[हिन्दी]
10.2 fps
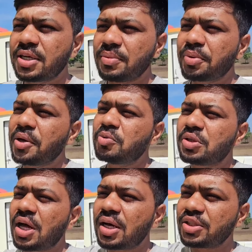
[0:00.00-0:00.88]
ट्रिप के
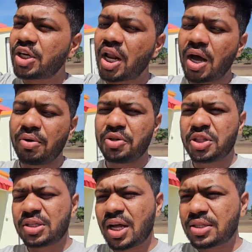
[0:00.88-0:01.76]
उतार चढ़ाव
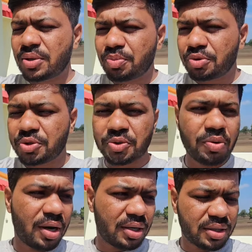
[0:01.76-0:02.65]
इतना सब कुछ हुआ